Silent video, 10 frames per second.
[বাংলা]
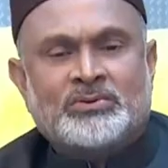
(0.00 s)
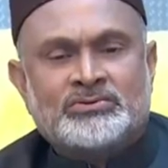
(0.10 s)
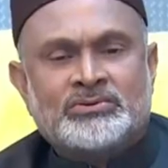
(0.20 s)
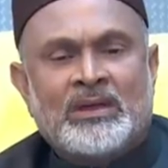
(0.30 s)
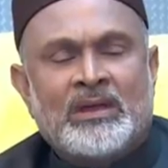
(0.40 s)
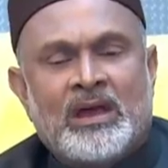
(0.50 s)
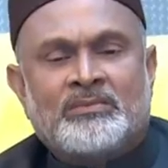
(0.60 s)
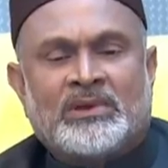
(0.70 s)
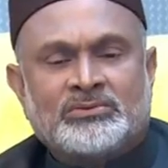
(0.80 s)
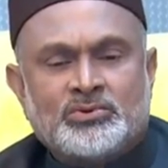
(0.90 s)
মানুষ
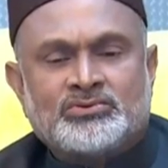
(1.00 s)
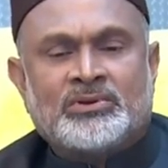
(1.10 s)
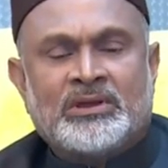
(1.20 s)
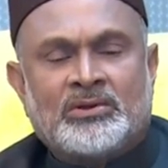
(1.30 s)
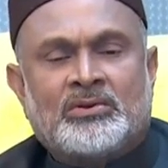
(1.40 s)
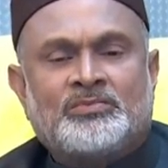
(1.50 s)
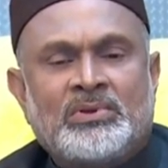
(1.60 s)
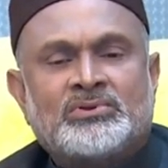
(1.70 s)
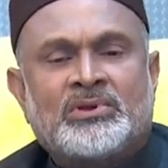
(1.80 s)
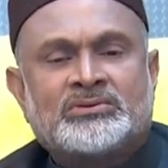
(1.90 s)
আমরা দুজনের
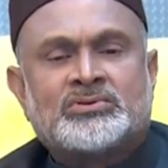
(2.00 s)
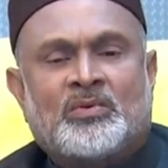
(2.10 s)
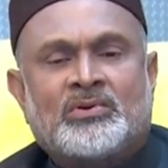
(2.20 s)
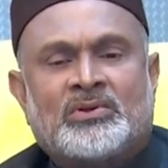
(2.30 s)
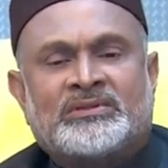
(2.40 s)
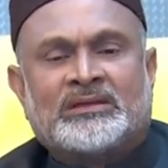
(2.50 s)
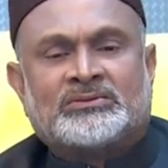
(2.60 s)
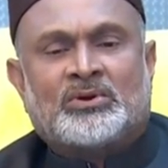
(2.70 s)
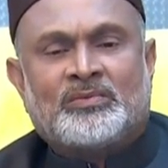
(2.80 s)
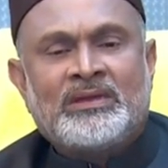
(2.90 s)
ভিতরেই সমন্বয়
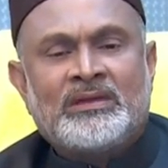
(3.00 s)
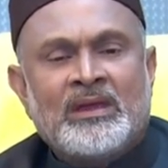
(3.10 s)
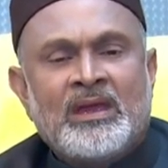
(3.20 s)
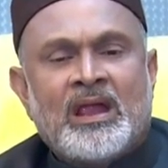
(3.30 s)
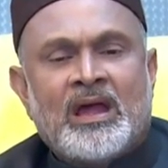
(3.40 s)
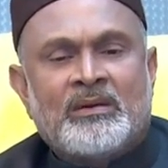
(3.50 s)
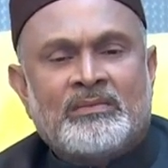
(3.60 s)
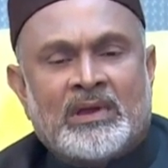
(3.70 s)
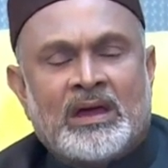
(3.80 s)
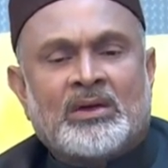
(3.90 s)
থাকতে হবে
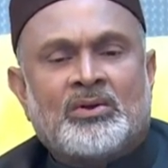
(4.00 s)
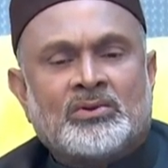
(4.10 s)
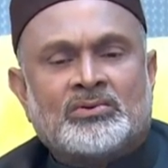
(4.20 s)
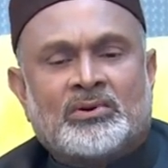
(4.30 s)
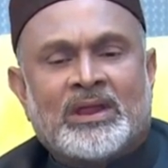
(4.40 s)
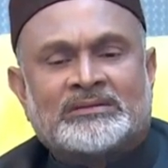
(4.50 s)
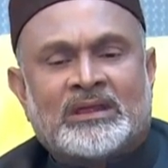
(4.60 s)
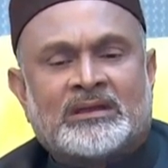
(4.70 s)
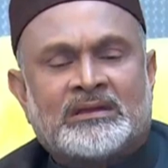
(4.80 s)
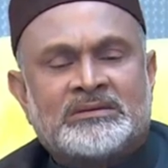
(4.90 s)
আমরা ঘন ঘন
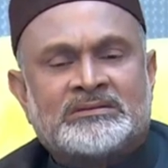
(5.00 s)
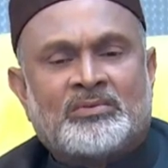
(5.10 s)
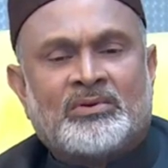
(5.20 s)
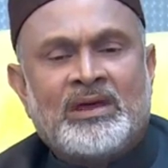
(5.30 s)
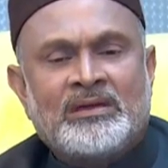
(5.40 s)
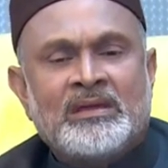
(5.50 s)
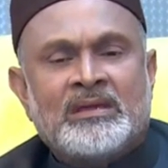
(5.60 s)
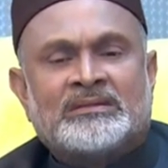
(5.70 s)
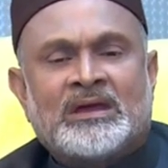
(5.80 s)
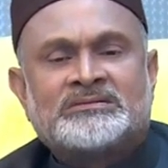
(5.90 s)
ডাক্তারের কাছে যাব না
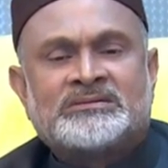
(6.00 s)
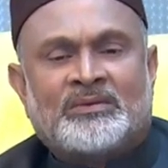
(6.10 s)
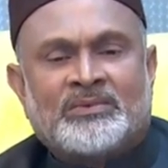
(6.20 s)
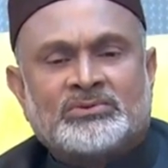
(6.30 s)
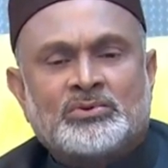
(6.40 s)
তার চেয়ে আমরা